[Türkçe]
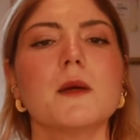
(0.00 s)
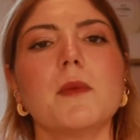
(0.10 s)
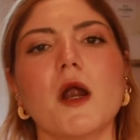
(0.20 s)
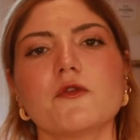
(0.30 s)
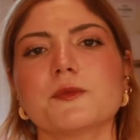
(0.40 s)

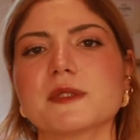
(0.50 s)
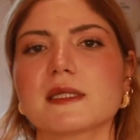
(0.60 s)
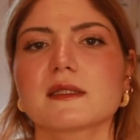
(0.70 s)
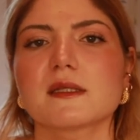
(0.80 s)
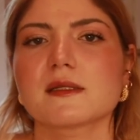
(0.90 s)
parfümü
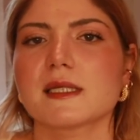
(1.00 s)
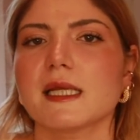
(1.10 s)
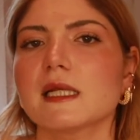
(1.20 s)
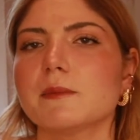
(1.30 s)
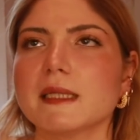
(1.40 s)
sıktığınız
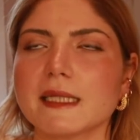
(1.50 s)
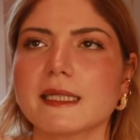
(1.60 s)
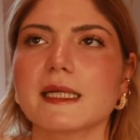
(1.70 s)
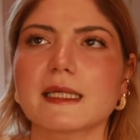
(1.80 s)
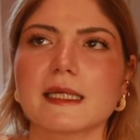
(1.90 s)
ilk
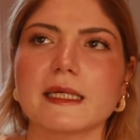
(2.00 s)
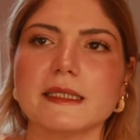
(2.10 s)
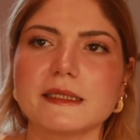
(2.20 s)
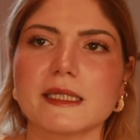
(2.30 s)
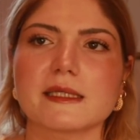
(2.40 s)
1-2 dakika
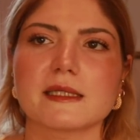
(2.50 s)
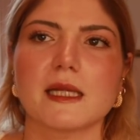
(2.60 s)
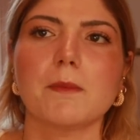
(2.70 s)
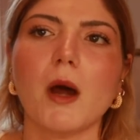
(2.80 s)
içerisinde